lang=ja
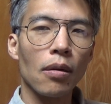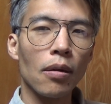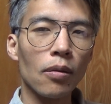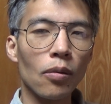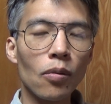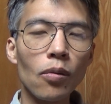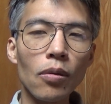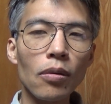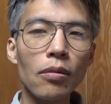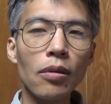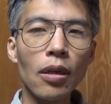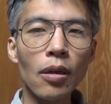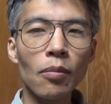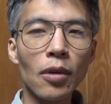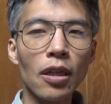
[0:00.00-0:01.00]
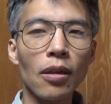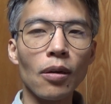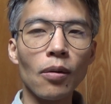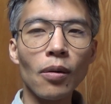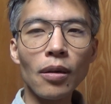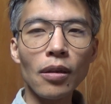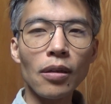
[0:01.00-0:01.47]
あのこういうテーマで
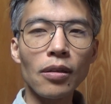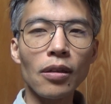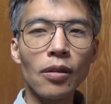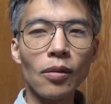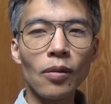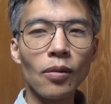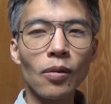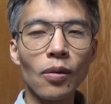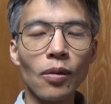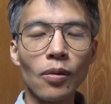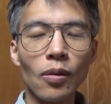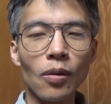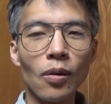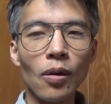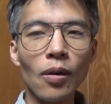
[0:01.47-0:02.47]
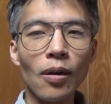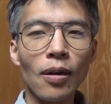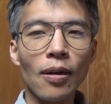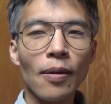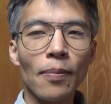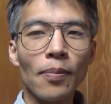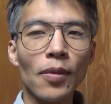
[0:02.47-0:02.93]
お話しするというと
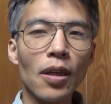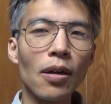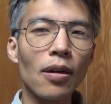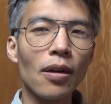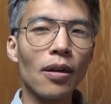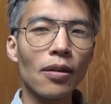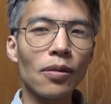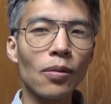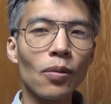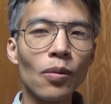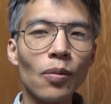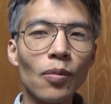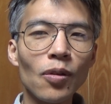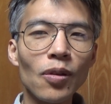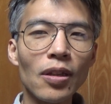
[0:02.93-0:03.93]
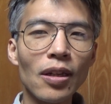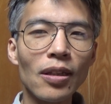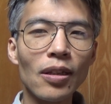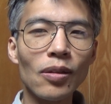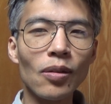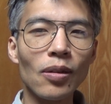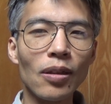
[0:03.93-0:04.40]
なんかその問題
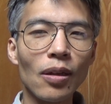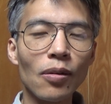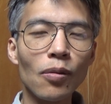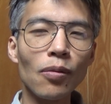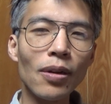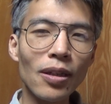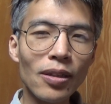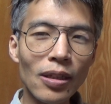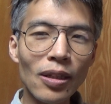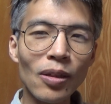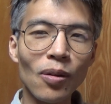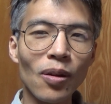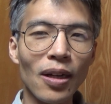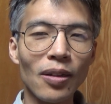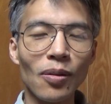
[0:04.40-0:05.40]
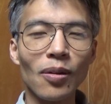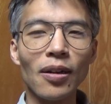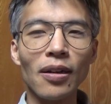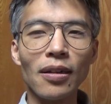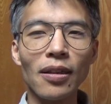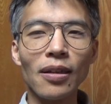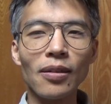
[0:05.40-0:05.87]
について詳しいのかと
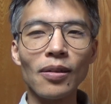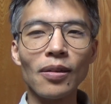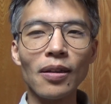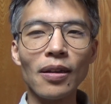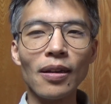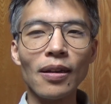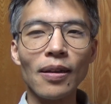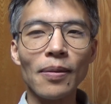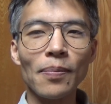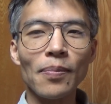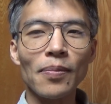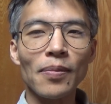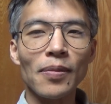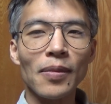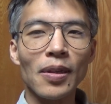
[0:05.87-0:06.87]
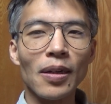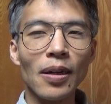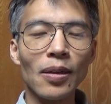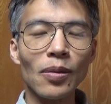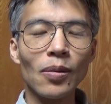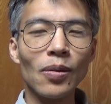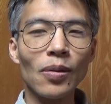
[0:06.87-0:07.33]
かですね
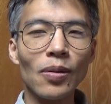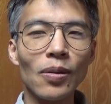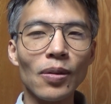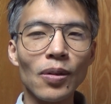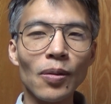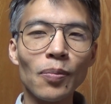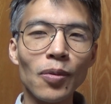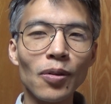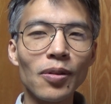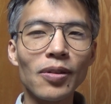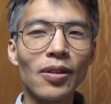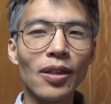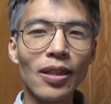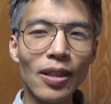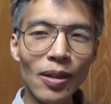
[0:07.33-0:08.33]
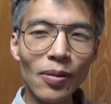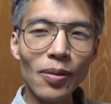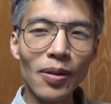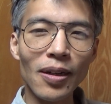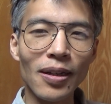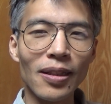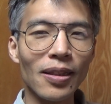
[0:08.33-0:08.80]
あのよっぽど知ってる
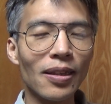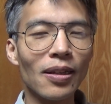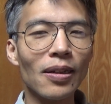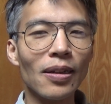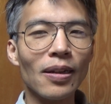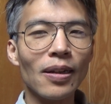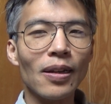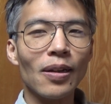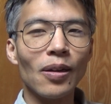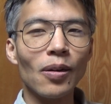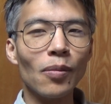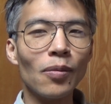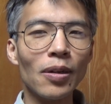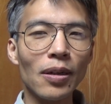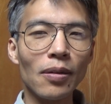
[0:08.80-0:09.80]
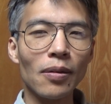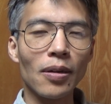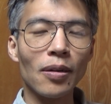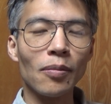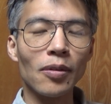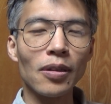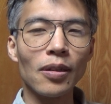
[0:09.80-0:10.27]
のかって思われる
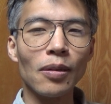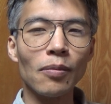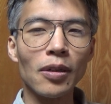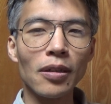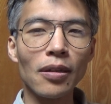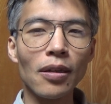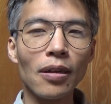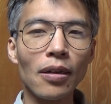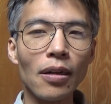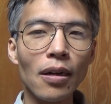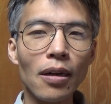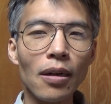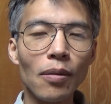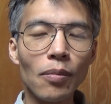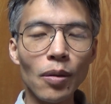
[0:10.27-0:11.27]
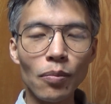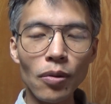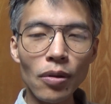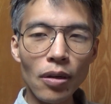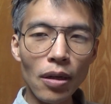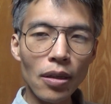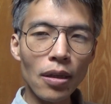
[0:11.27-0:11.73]
かもしれませんが、まあ、
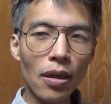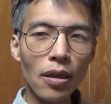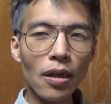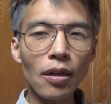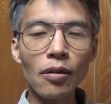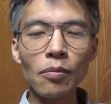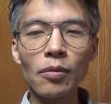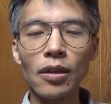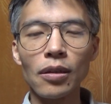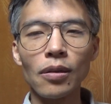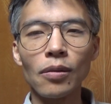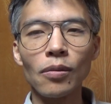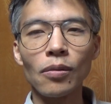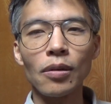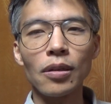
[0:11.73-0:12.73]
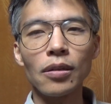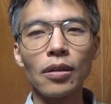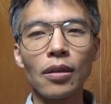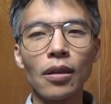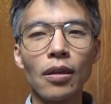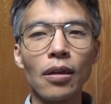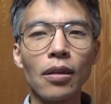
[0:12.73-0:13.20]
文化大革命っていうのは
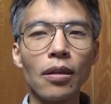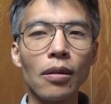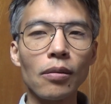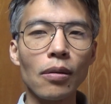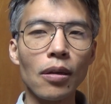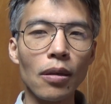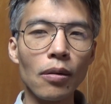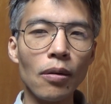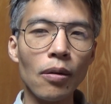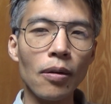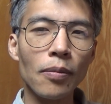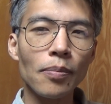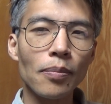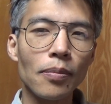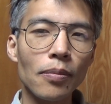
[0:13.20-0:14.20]
知ってたんですけど